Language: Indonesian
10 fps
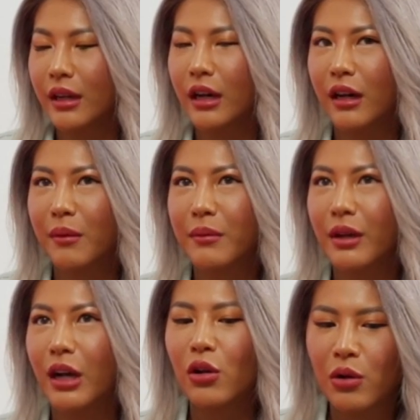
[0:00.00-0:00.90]

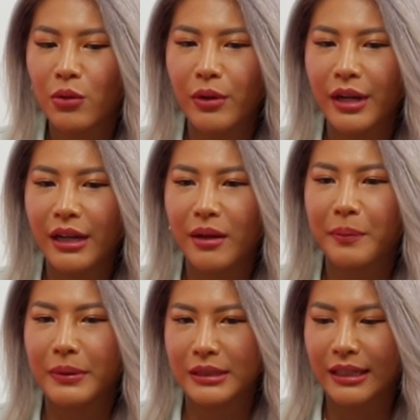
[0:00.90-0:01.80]
um, kalau gue
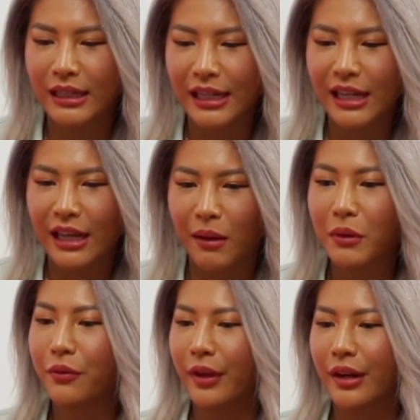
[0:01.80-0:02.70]
personally
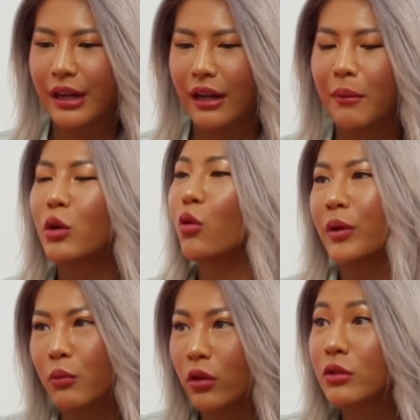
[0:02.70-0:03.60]
I'm a very I'm an
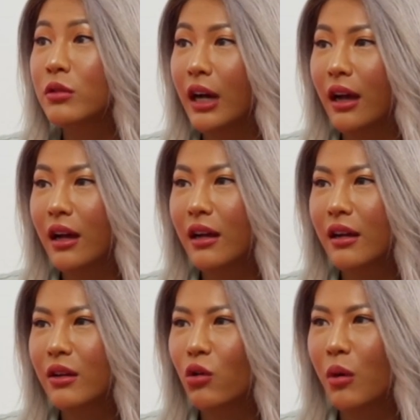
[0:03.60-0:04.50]
open book juga.
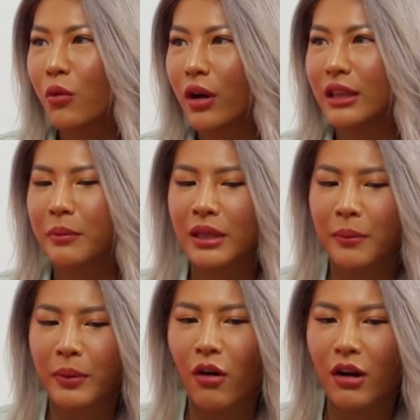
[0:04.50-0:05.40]
Yeah. Gue bukan
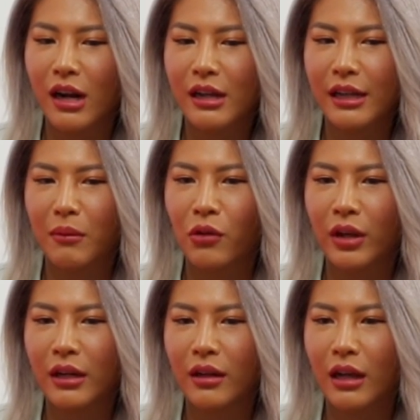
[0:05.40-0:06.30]
tipe-tipe orang yang
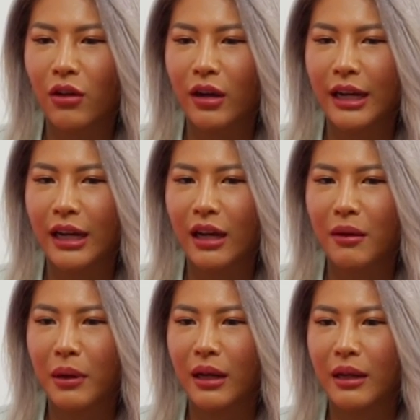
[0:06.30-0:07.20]
mungkin kalau
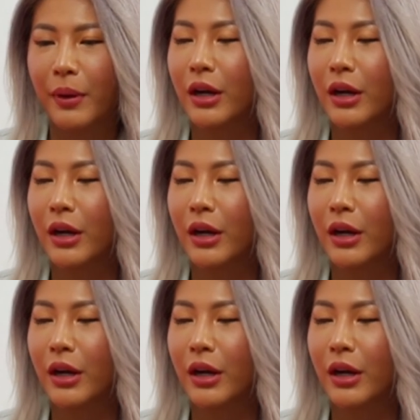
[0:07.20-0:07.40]
kayak my